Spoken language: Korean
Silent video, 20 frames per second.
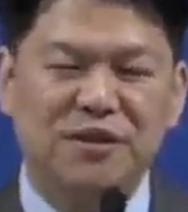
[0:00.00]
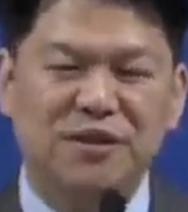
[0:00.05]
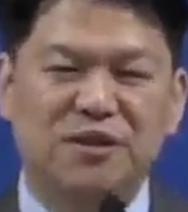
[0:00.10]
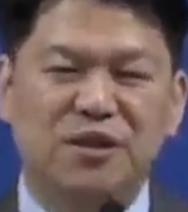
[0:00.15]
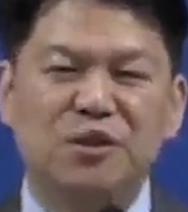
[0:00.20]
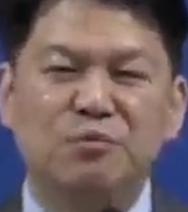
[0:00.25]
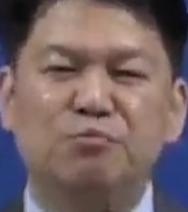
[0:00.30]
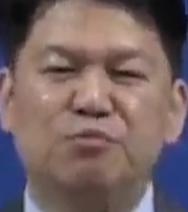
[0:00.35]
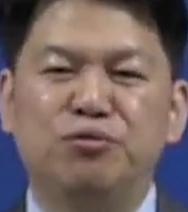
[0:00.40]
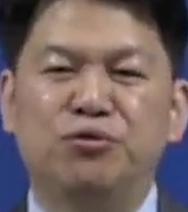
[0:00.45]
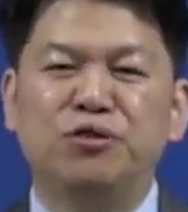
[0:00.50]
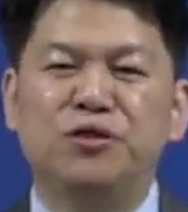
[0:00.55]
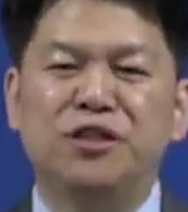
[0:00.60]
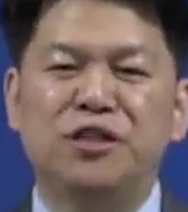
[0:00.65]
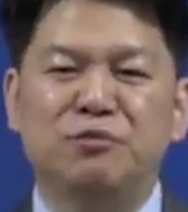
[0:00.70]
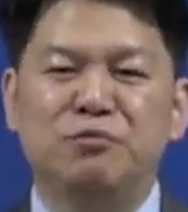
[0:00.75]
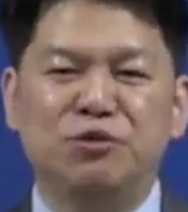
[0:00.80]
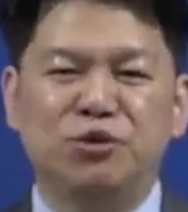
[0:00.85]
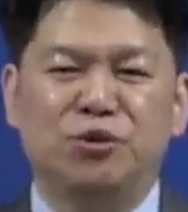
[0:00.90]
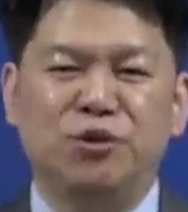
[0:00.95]
그래서 이 불을
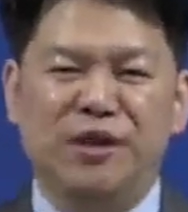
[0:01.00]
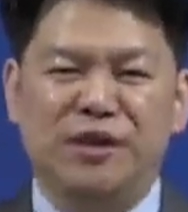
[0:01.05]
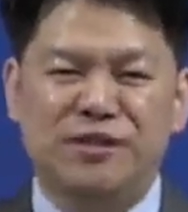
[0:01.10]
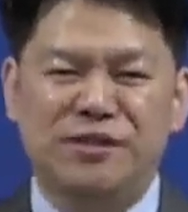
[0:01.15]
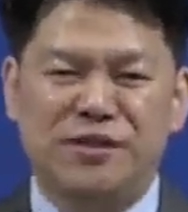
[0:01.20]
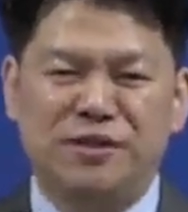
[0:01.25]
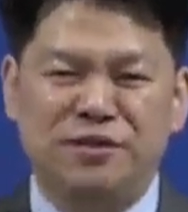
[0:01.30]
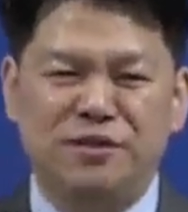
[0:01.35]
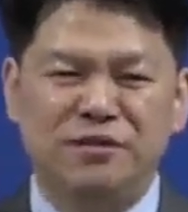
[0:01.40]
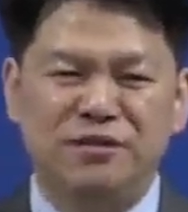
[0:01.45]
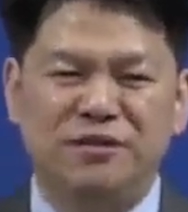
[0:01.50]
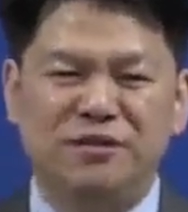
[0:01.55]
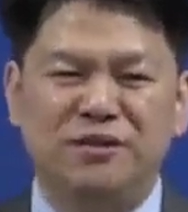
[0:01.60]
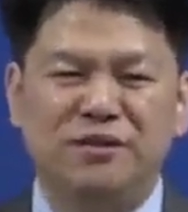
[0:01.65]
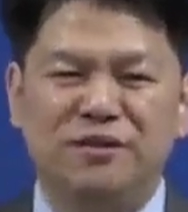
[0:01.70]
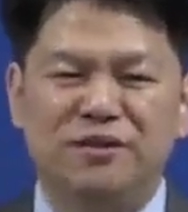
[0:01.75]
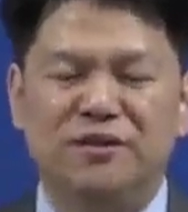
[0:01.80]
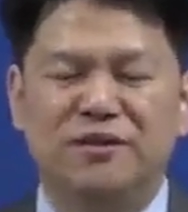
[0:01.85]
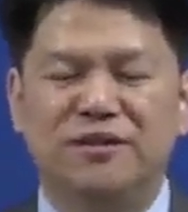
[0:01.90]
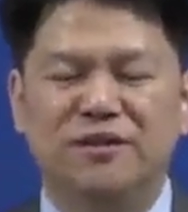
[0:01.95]
킴으로 인해서
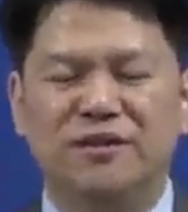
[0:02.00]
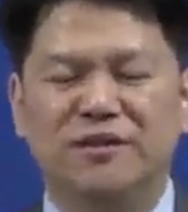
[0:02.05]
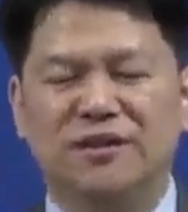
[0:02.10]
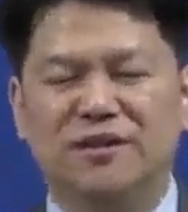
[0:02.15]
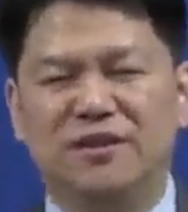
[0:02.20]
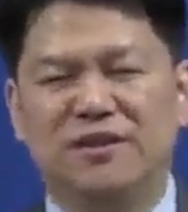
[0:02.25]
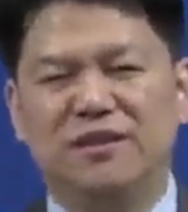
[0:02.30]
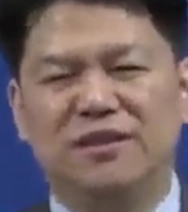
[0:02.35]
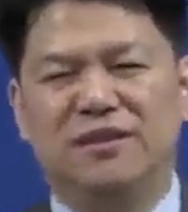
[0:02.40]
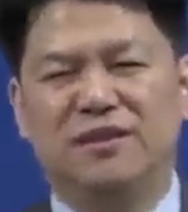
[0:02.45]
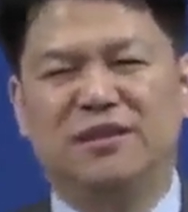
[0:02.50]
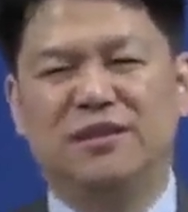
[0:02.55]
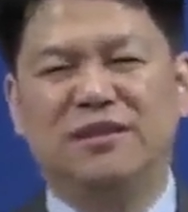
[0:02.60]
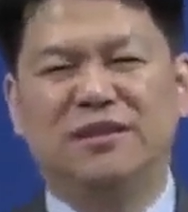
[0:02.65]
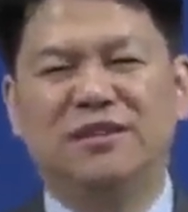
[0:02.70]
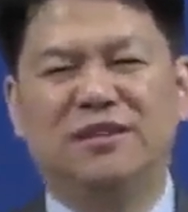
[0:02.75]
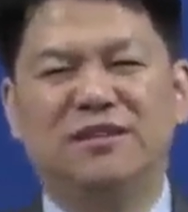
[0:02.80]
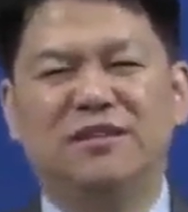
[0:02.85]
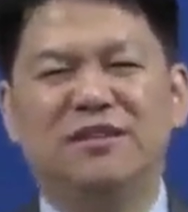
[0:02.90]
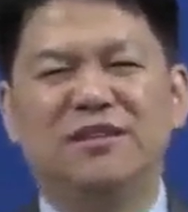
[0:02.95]

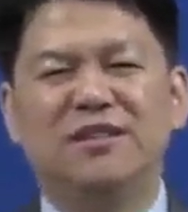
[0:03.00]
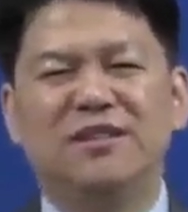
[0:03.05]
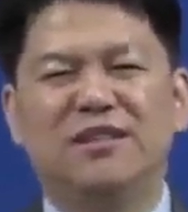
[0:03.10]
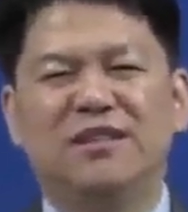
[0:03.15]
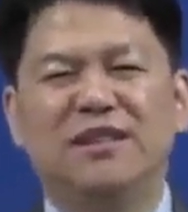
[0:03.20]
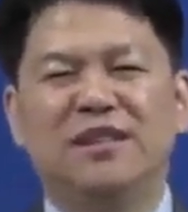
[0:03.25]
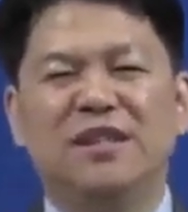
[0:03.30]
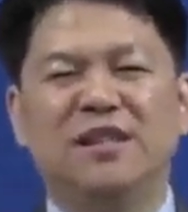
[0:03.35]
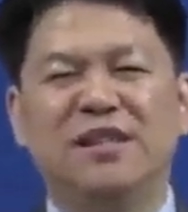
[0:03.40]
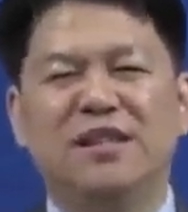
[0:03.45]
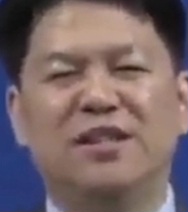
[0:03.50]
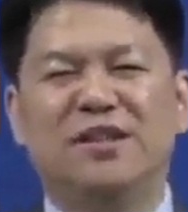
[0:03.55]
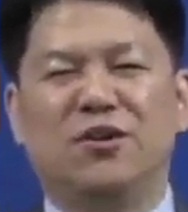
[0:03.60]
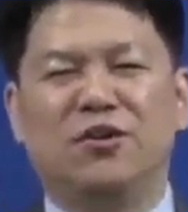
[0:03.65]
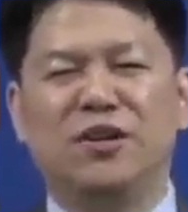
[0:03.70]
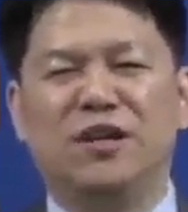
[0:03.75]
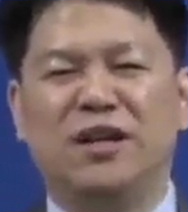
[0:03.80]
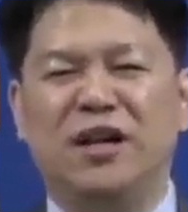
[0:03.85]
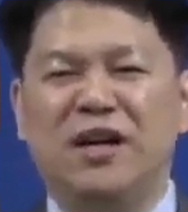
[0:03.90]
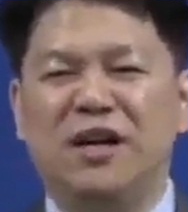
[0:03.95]
아, 이
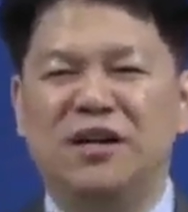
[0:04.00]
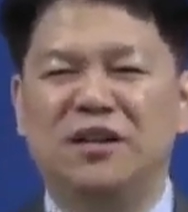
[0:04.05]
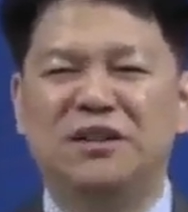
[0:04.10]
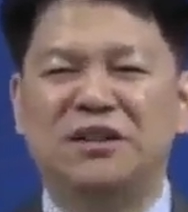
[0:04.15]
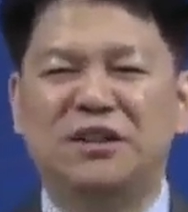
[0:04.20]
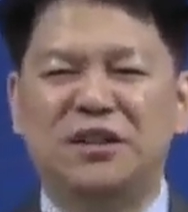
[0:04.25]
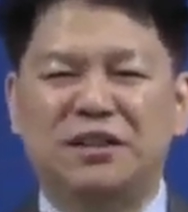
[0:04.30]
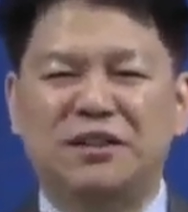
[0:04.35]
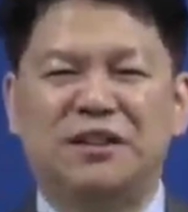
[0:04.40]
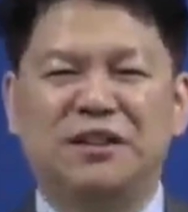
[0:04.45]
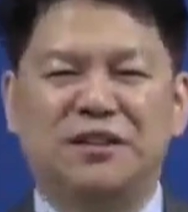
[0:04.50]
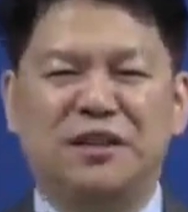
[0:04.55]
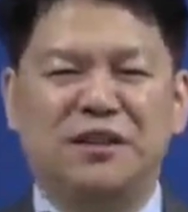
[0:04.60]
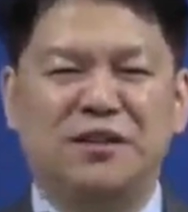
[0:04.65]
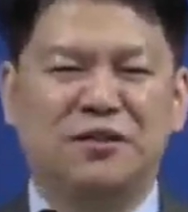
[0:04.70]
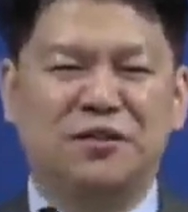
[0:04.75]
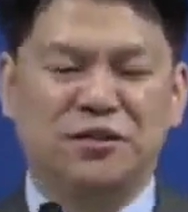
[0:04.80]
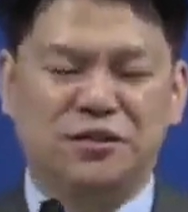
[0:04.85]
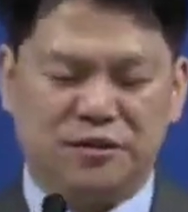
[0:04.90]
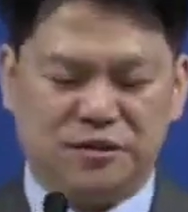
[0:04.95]
경기가
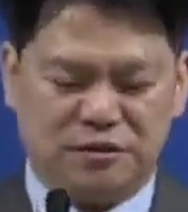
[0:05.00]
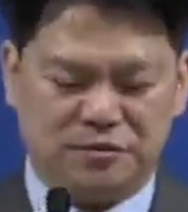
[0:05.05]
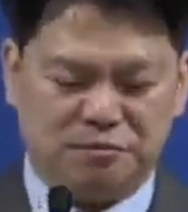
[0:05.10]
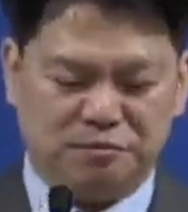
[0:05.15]
시작됐다는 거죠.